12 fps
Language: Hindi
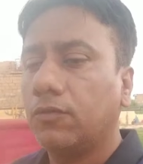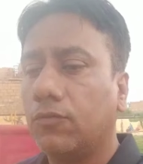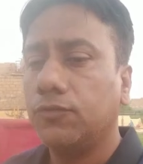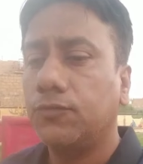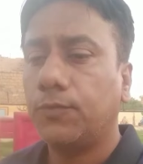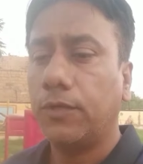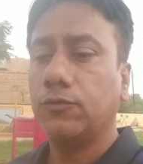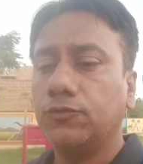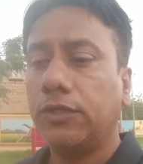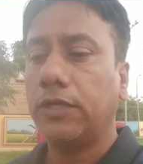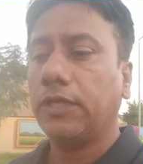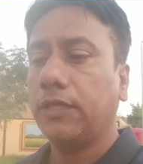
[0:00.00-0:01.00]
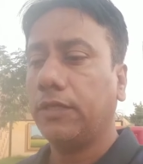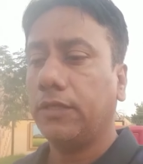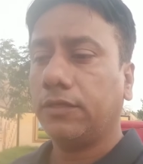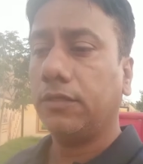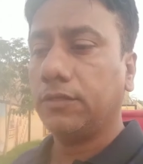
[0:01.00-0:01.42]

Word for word: कुछ प्रदूषण नहीं